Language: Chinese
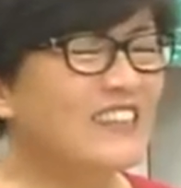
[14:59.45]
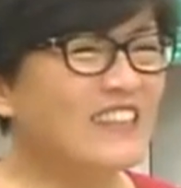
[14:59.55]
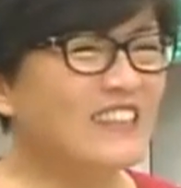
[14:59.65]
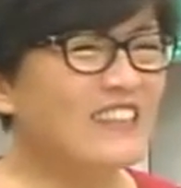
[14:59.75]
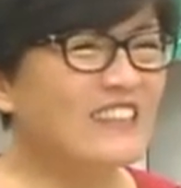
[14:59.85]

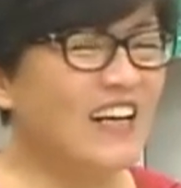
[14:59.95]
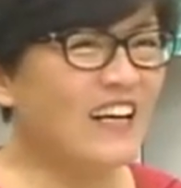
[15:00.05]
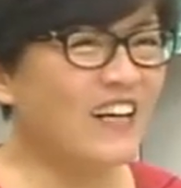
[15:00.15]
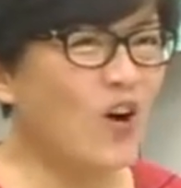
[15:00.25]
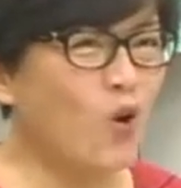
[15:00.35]
呃，
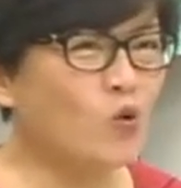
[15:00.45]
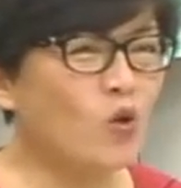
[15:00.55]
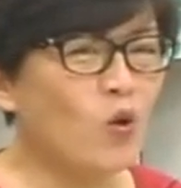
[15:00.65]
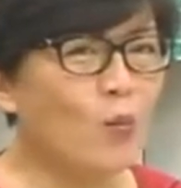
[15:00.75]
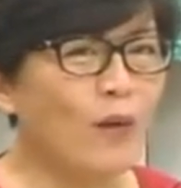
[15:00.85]
那欧
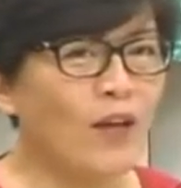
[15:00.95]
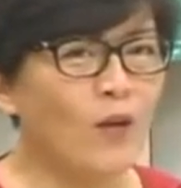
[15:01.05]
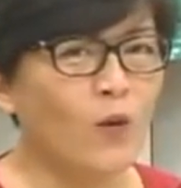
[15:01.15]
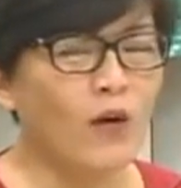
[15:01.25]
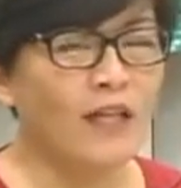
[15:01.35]
洲、
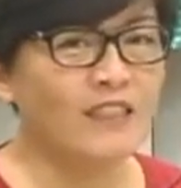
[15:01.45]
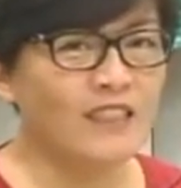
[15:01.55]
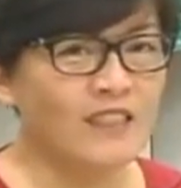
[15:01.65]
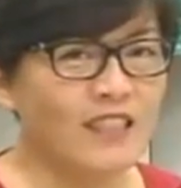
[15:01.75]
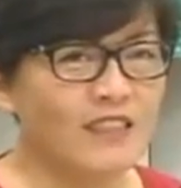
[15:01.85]
美国啊这
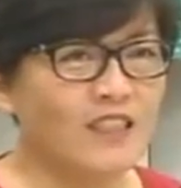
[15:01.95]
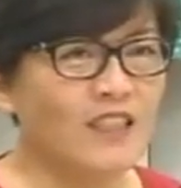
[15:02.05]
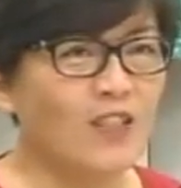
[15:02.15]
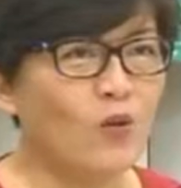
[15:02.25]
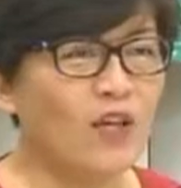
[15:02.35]
些先
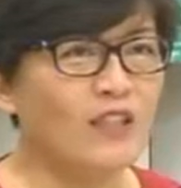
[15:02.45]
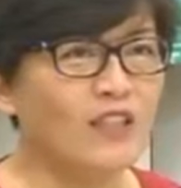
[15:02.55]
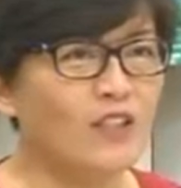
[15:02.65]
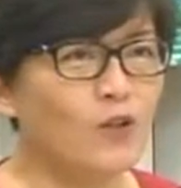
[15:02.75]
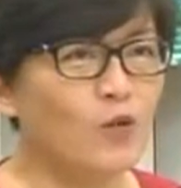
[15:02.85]
工业
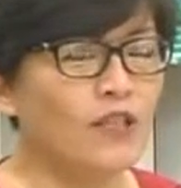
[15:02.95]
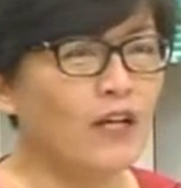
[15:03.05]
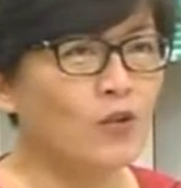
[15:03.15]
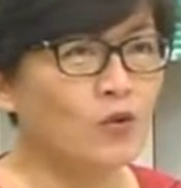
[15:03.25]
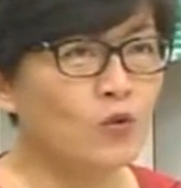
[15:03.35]
先进国
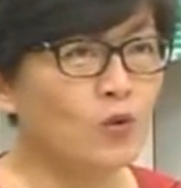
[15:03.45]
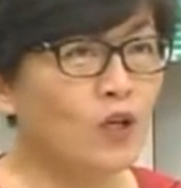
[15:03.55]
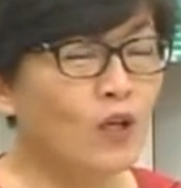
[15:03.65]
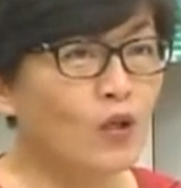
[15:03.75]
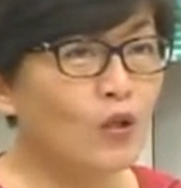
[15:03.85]
家都
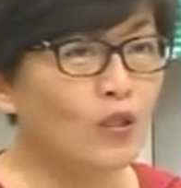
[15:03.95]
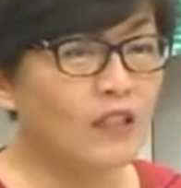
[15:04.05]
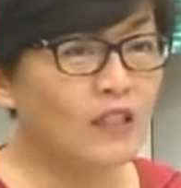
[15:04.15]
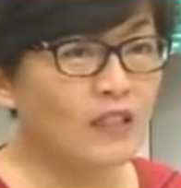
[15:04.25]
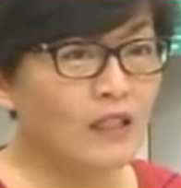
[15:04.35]
说，
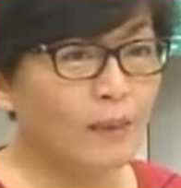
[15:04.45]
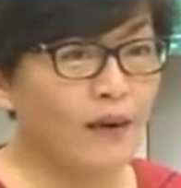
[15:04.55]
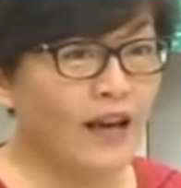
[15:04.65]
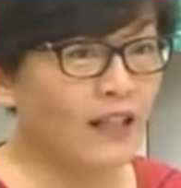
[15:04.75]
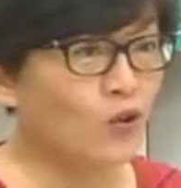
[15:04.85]

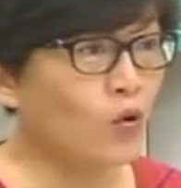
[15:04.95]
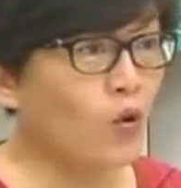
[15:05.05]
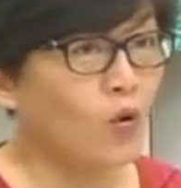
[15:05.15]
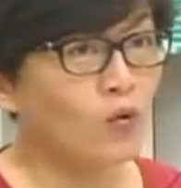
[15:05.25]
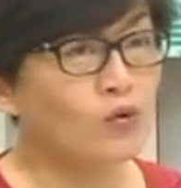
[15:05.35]
呃，apply to
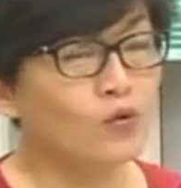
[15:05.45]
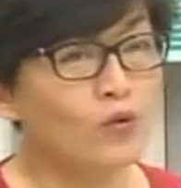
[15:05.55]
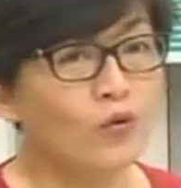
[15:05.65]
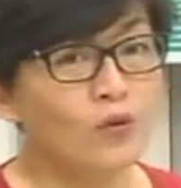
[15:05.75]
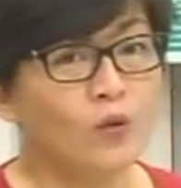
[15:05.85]
all，就
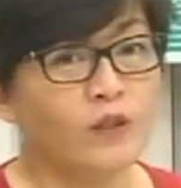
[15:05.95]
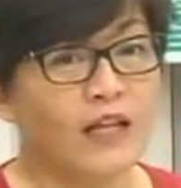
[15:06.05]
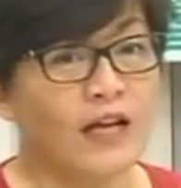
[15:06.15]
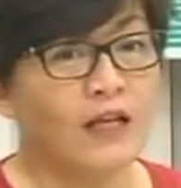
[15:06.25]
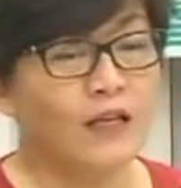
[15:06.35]
所有的国
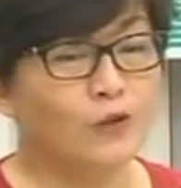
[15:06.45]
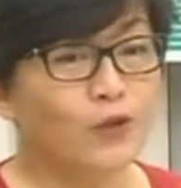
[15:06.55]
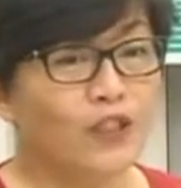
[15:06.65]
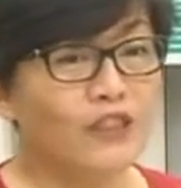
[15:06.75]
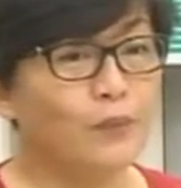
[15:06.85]
家
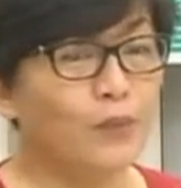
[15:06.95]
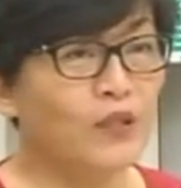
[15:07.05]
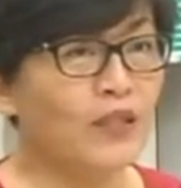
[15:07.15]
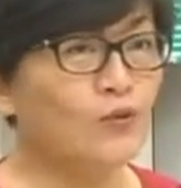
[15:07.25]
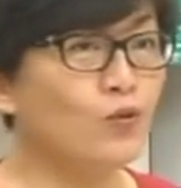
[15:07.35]
就已经
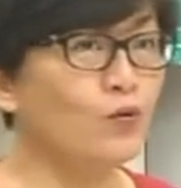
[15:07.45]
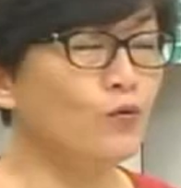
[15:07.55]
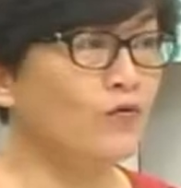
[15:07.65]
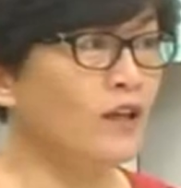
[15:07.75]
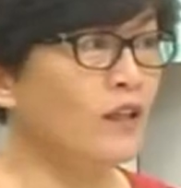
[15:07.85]
不能
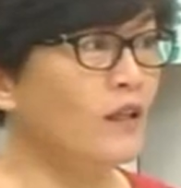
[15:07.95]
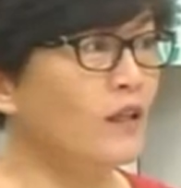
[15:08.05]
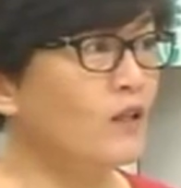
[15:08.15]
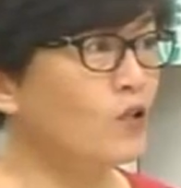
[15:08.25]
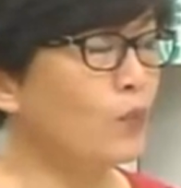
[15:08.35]
区分，
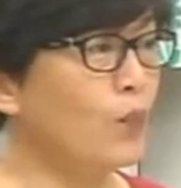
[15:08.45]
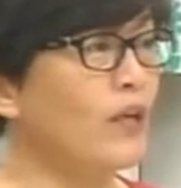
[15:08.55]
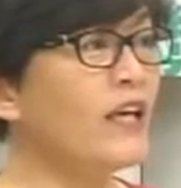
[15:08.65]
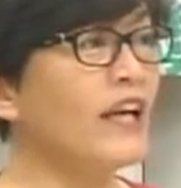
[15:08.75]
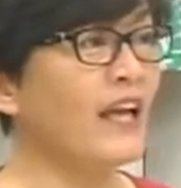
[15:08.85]
就
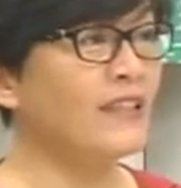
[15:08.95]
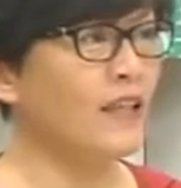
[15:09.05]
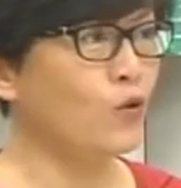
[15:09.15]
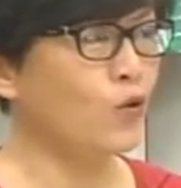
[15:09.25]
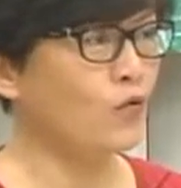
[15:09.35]
不应该
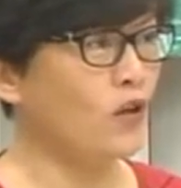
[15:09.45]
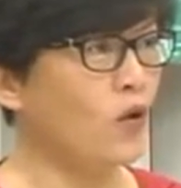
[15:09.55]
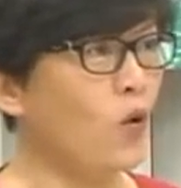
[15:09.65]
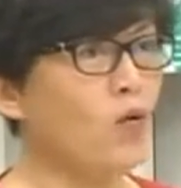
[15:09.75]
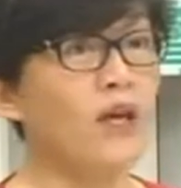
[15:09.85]
再区
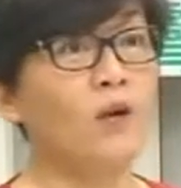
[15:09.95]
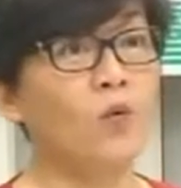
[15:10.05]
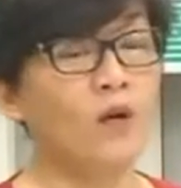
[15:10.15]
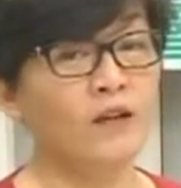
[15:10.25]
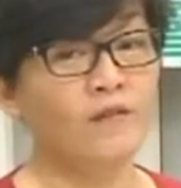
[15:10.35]
分工业
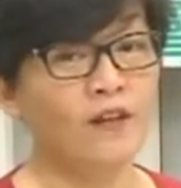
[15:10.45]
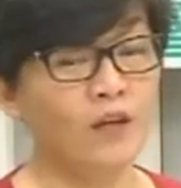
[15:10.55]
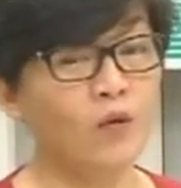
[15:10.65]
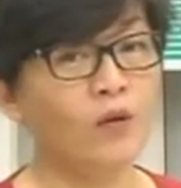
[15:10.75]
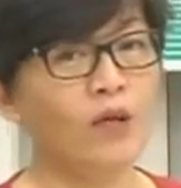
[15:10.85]
国跟
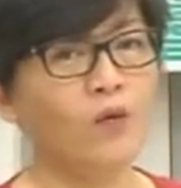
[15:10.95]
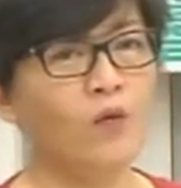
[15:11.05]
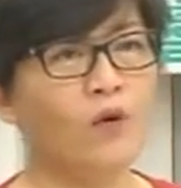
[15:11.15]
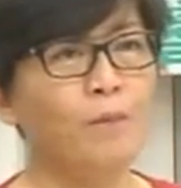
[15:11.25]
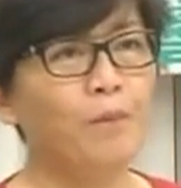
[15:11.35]
非工业
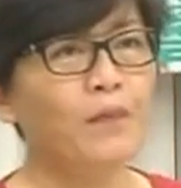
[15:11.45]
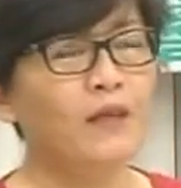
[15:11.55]
国。